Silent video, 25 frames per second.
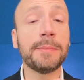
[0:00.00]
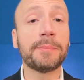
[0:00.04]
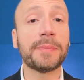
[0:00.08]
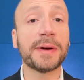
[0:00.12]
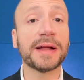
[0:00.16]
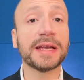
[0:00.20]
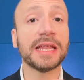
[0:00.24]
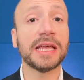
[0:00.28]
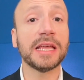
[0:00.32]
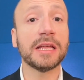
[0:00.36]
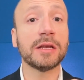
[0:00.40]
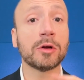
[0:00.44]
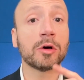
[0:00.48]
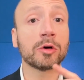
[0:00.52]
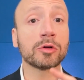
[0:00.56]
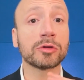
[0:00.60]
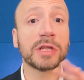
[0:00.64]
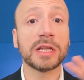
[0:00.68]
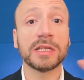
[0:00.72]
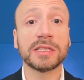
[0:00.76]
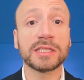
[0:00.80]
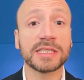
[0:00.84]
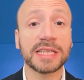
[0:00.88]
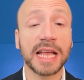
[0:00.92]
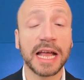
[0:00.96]
panino,
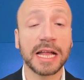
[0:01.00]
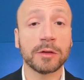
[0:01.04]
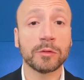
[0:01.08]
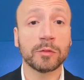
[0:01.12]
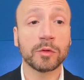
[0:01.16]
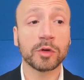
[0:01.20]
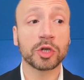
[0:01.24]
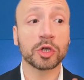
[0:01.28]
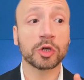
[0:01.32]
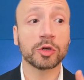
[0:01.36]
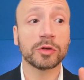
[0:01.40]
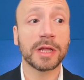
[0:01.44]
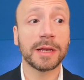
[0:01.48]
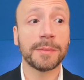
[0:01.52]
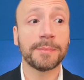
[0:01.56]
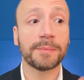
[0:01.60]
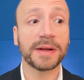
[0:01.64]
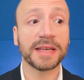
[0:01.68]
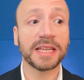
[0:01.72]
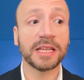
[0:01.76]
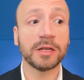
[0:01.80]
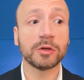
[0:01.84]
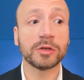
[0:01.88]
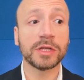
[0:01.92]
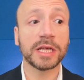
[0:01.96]
del sandwich o del
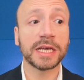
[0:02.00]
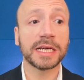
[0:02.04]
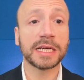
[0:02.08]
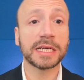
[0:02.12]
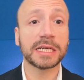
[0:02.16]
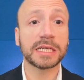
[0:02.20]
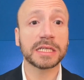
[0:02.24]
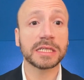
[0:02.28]
panino di...